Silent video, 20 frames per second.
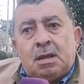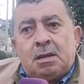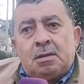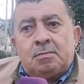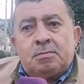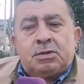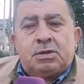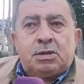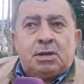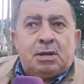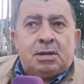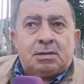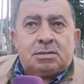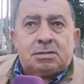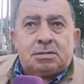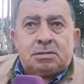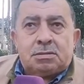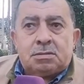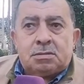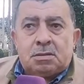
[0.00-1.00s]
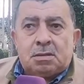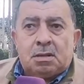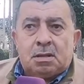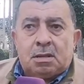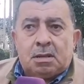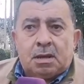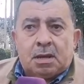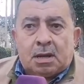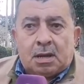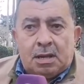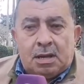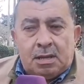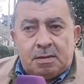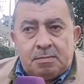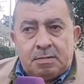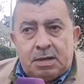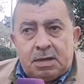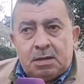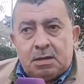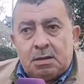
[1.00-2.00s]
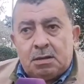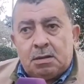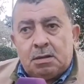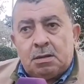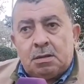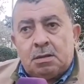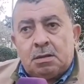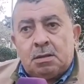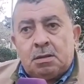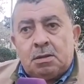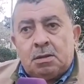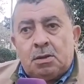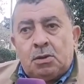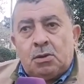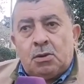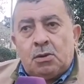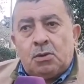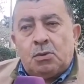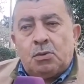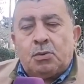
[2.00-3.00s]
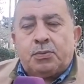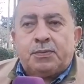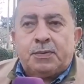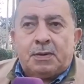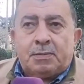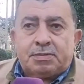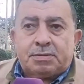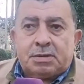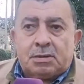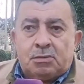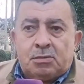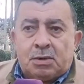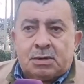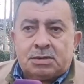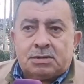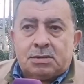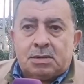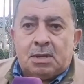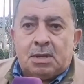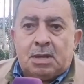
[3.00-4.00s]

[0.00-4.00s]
المجلس الاقليمي وفي نفس الوقت